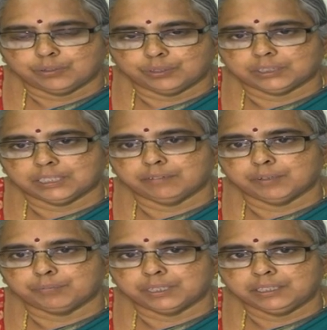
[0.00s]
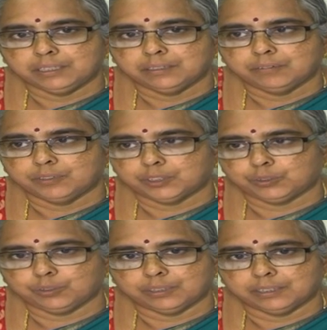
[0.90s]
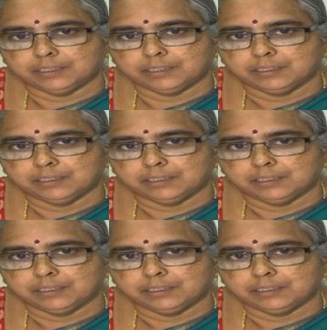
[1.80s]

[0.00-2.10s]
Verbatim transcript: కోస్తా వెంబడి వీస్తున్నాయి